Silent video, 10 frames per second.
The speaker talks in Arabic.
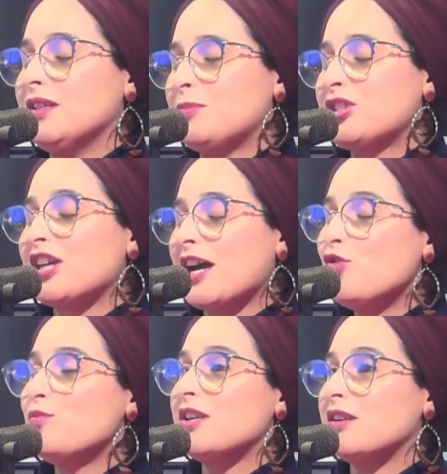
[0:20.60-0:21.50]
باش
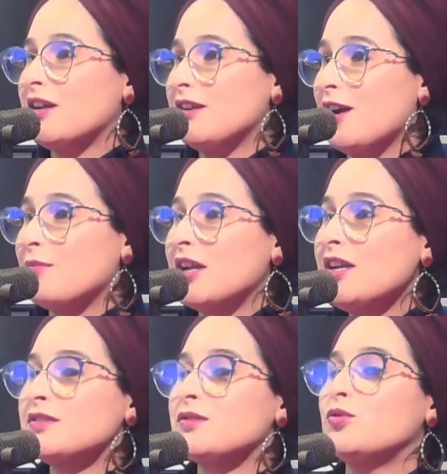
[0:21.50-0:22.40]
يقاوم
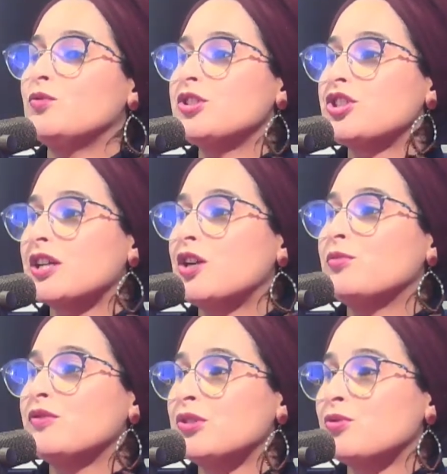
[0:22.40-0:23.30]
الامراض وباش يقاوم
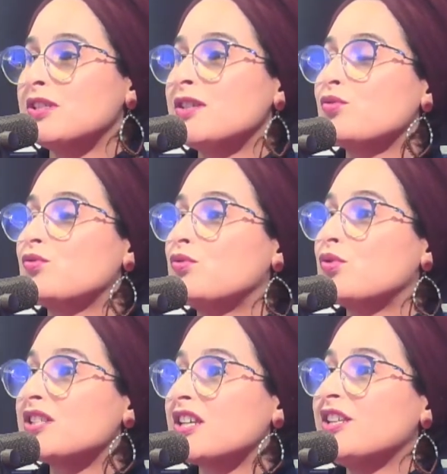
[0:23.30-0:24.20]
الفيروسات
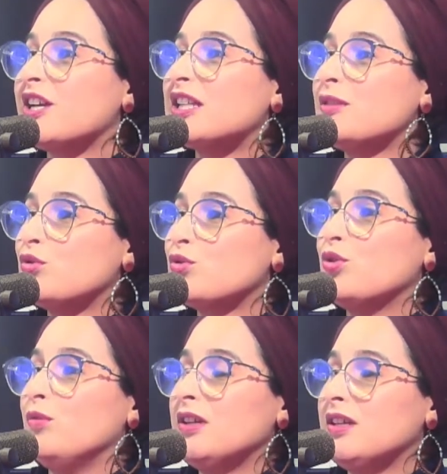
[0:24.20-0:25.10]
واختارينا هذا
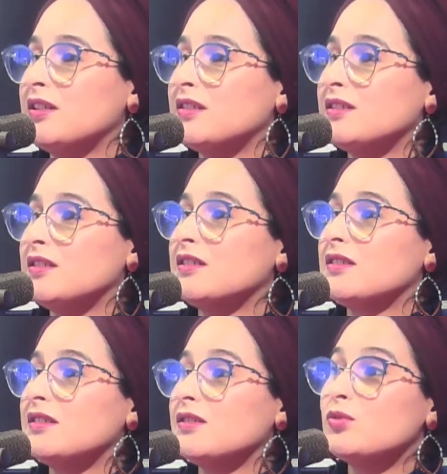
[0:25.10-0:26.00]
الموضوع مع هذا
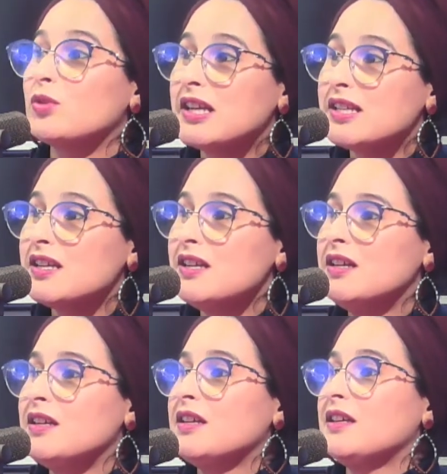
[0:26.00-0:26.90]
الوقيته
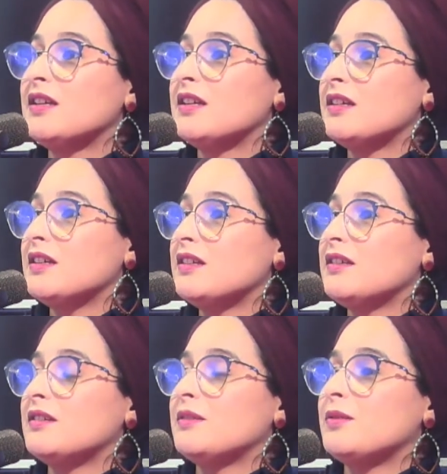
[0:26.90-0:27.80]

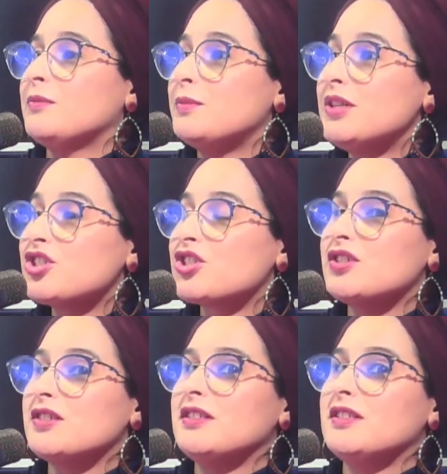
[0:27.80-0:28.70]
آه، باش
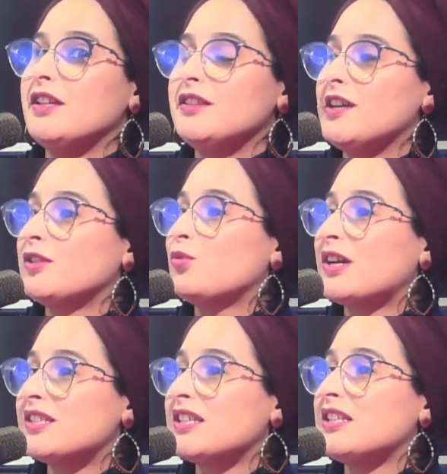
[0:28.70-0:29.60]
لان هذه
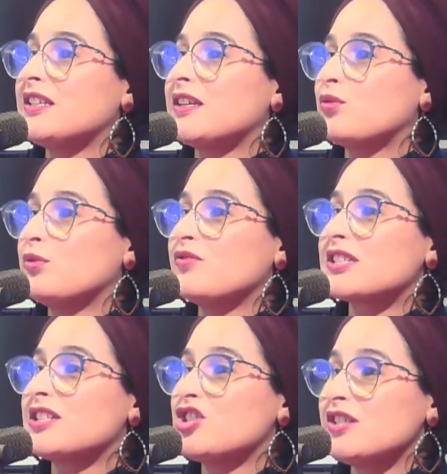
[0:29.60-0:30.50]
الوقيته اللي كيكون
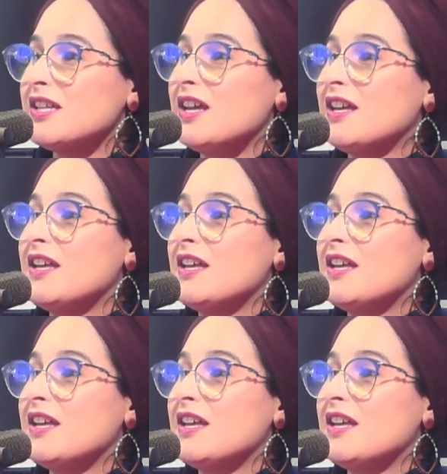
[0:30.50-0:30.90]
فصل الشتاء